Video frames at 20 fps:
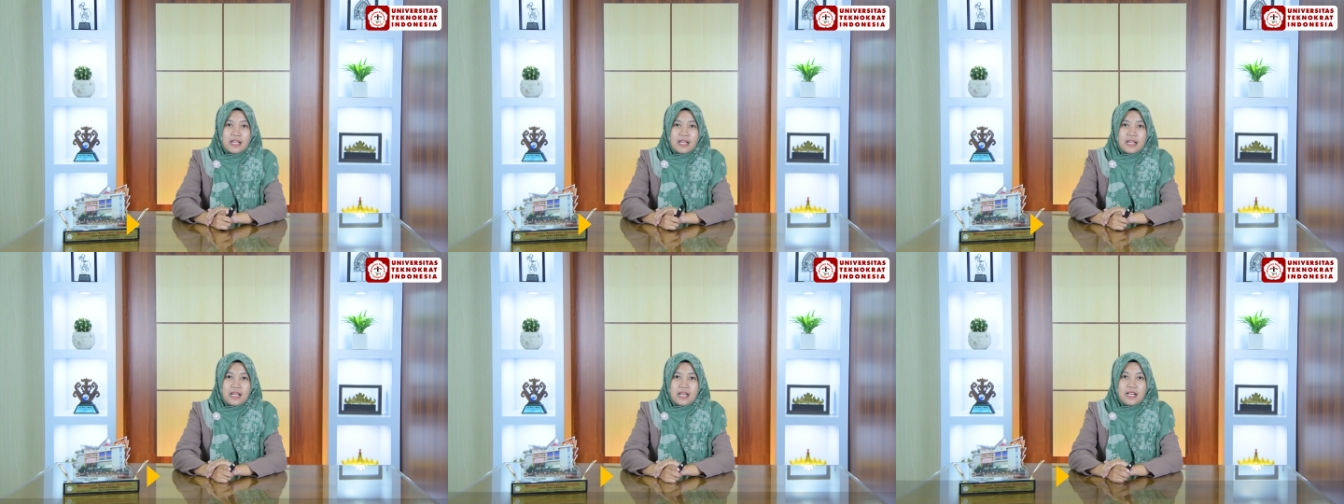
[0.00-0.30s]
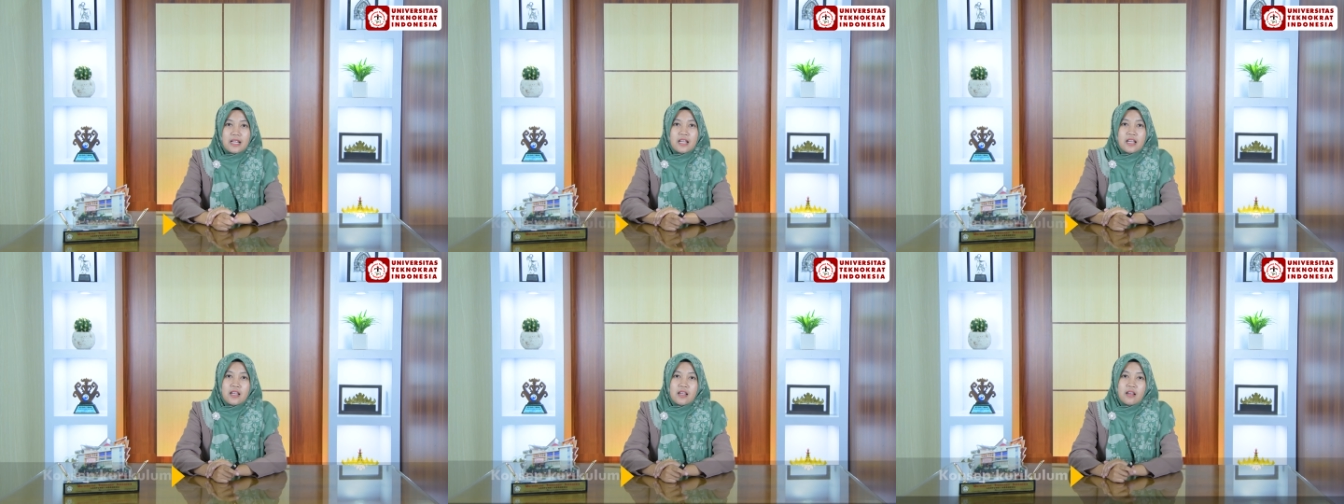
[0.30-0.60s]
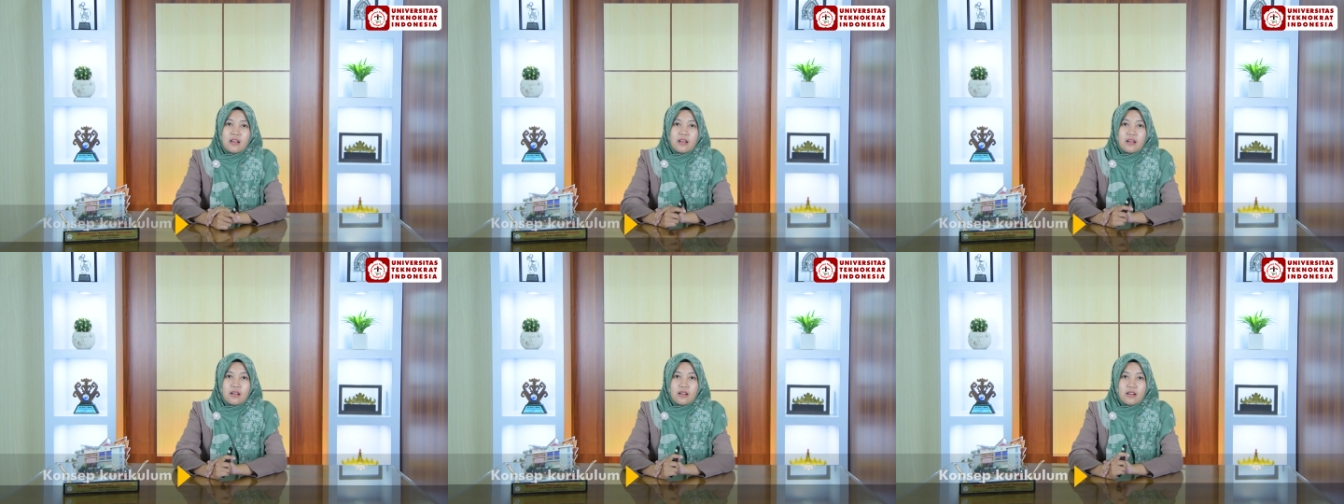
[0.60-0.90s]
adalah
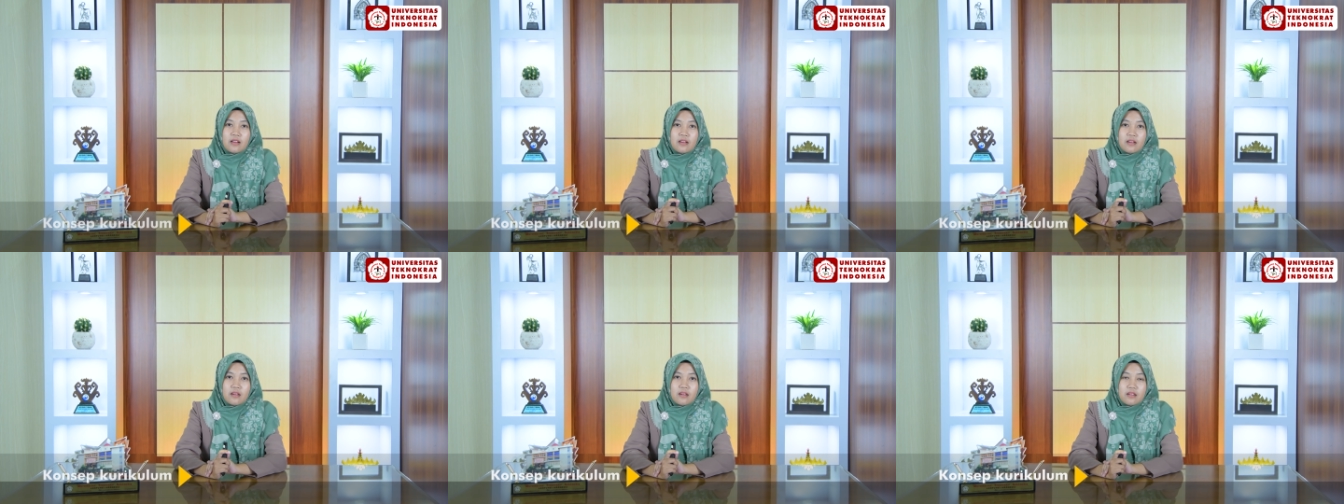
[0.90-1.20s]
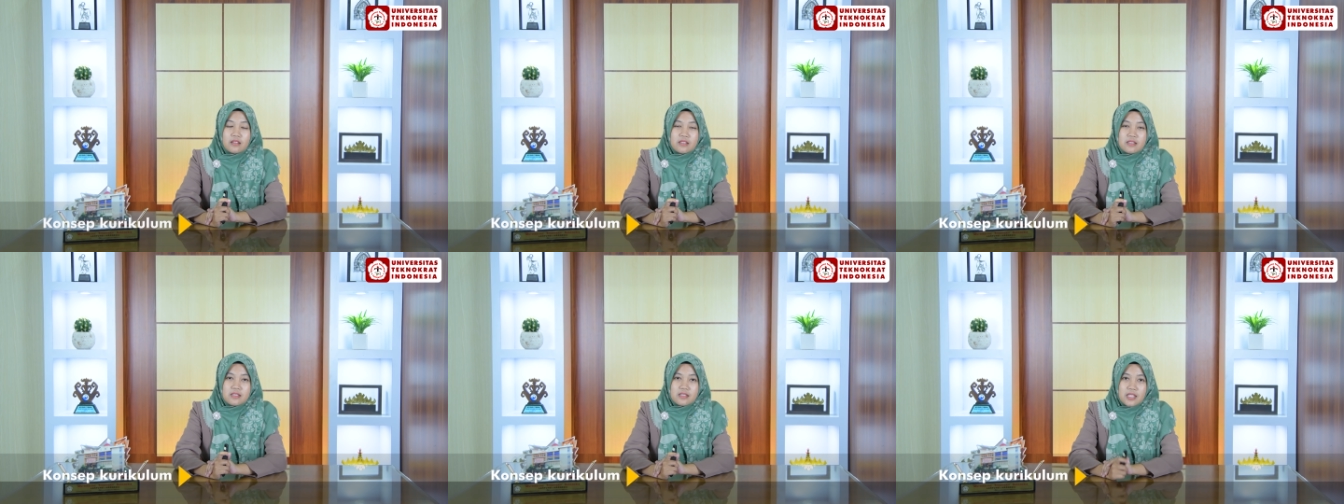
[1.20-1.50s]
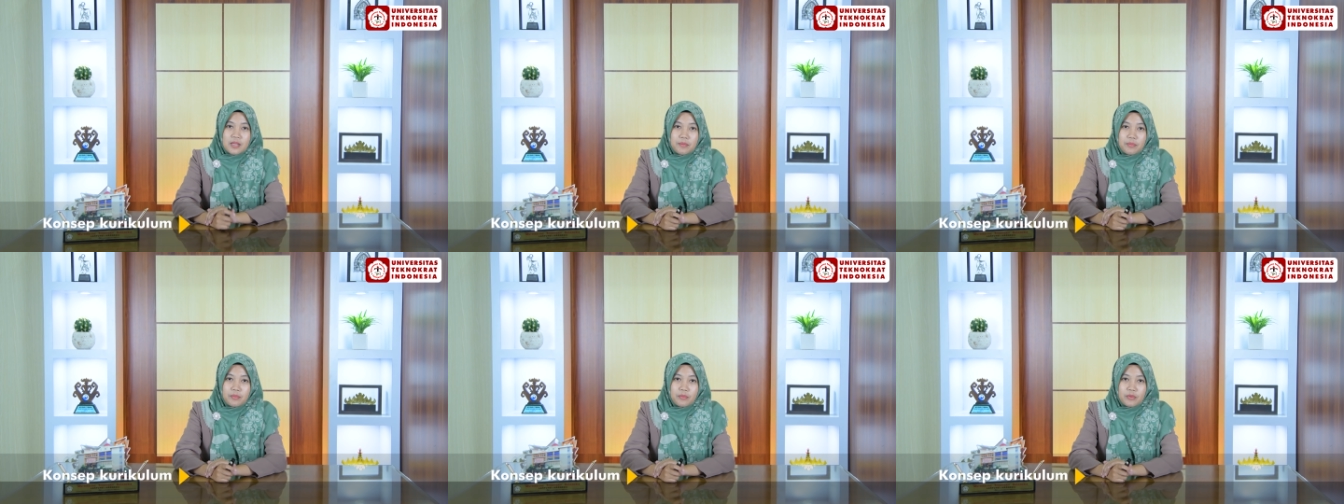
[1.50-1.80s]

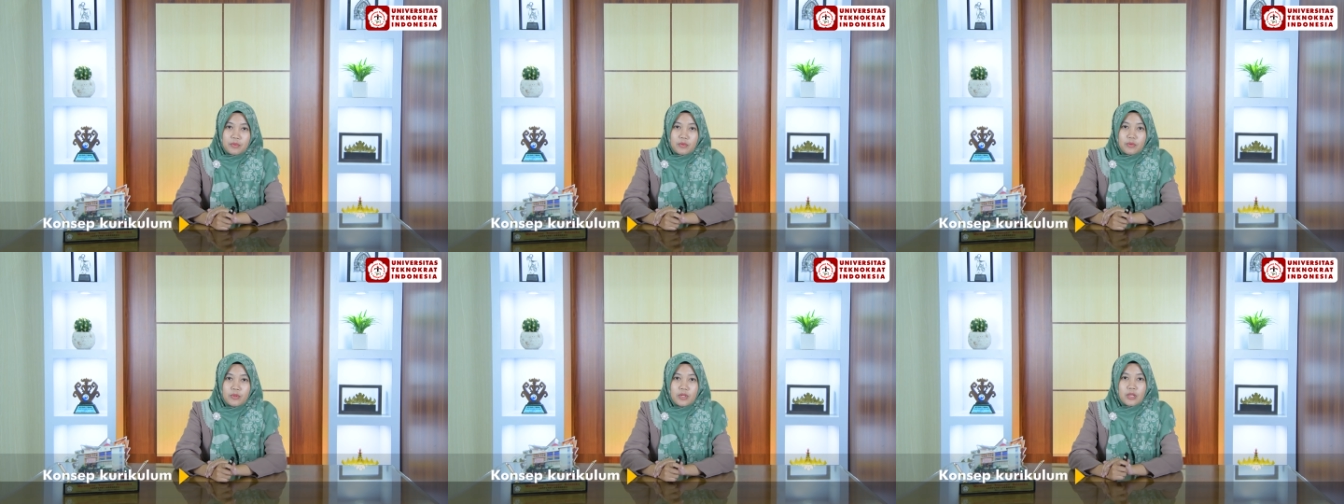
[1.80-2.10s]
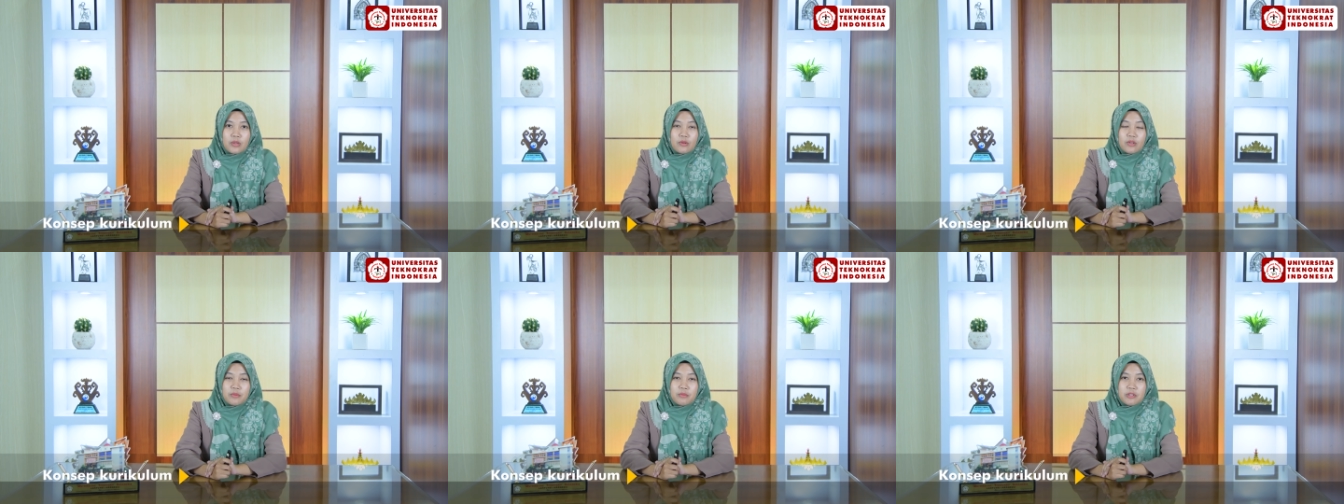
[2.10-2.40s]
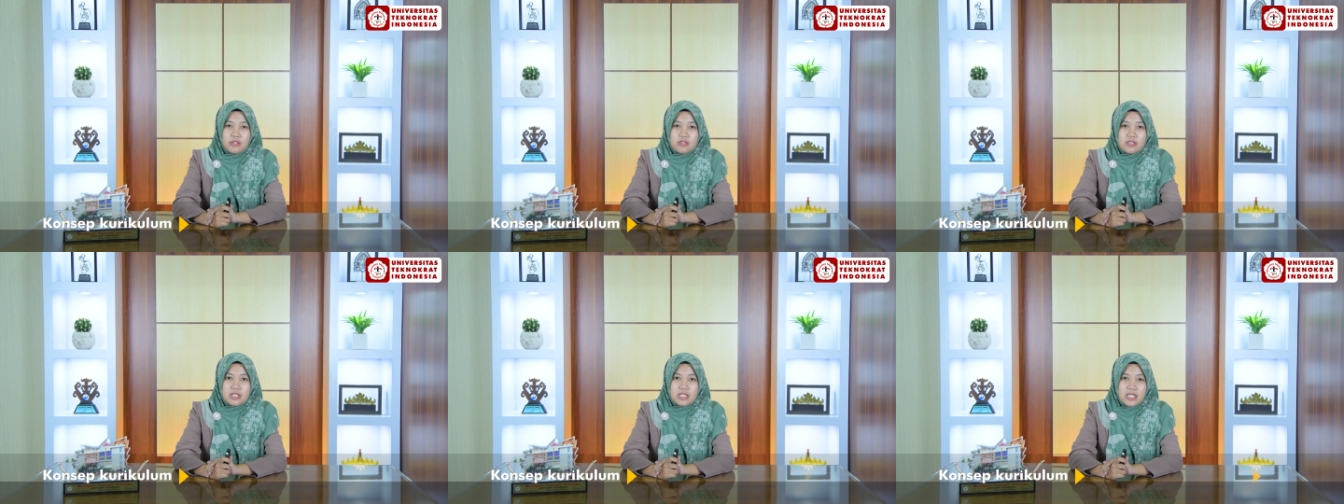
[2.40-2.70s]
konsep
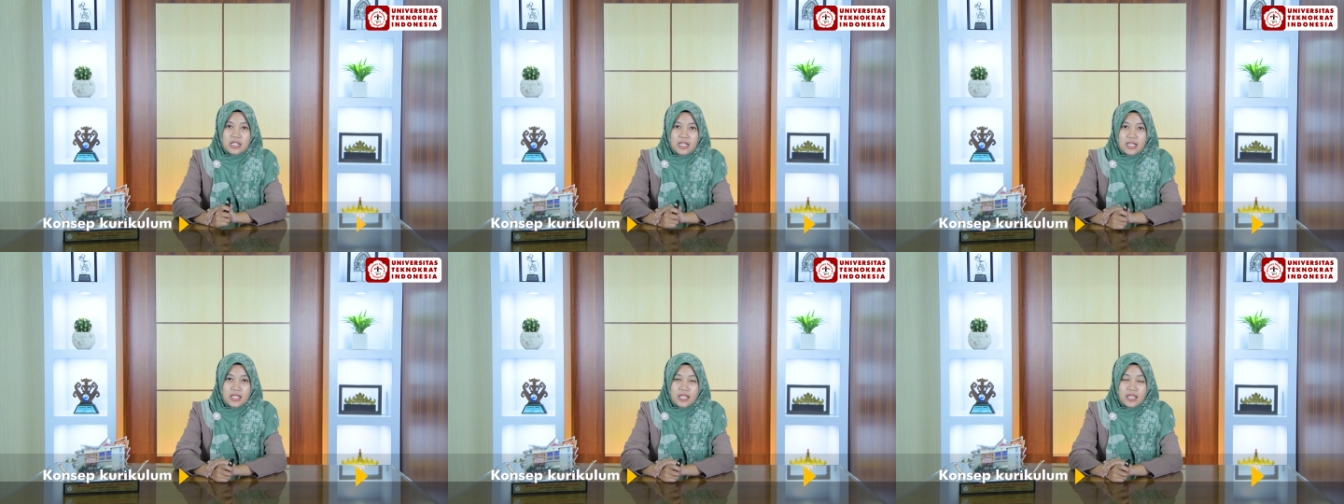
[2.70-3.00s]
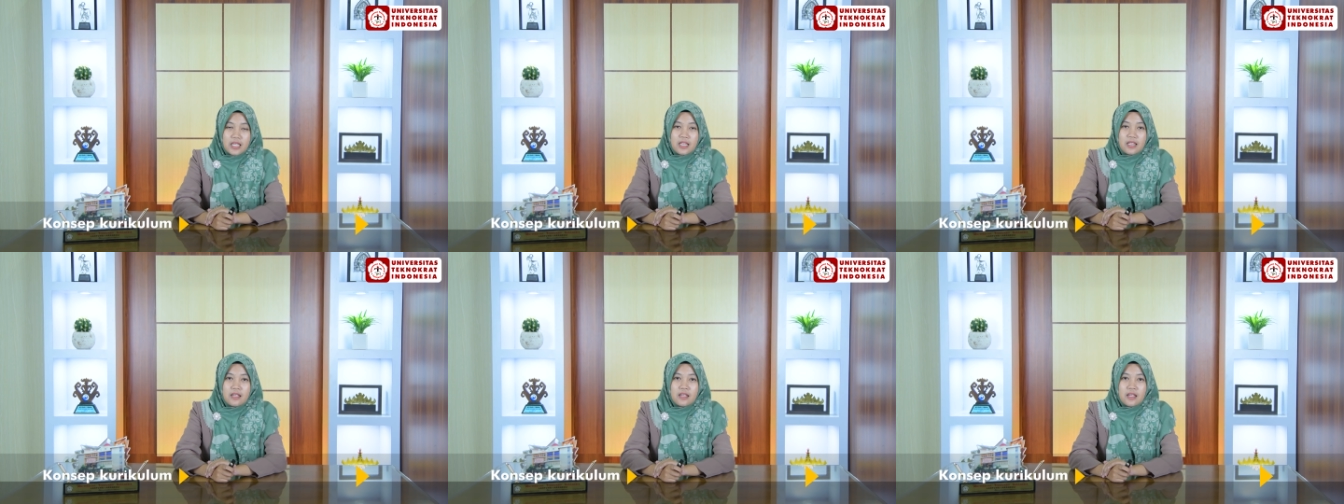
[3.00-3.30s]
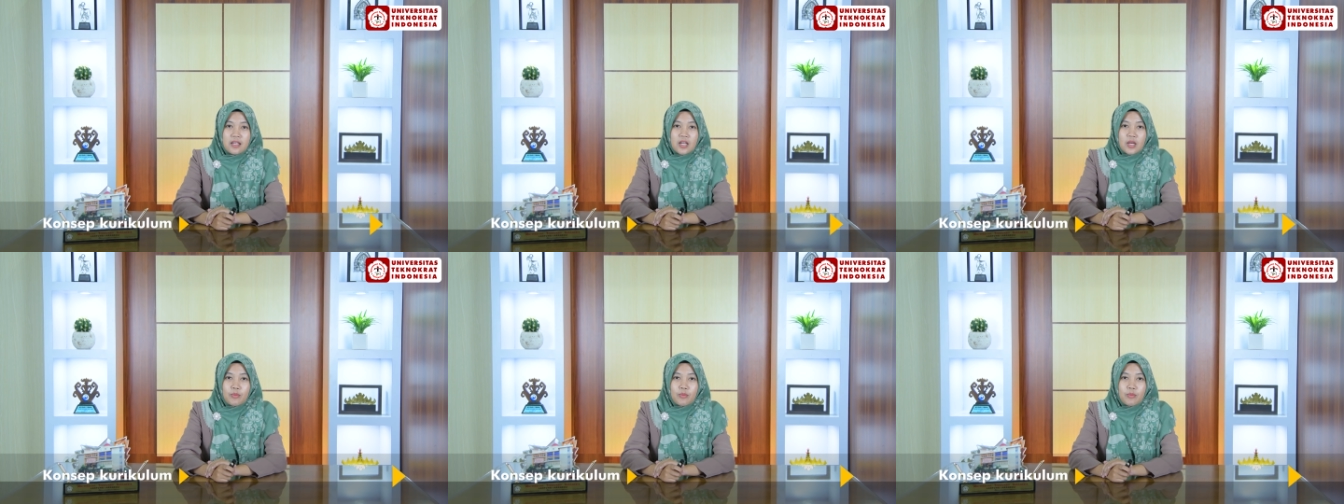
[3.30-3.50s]
kurikulum itu sendiri,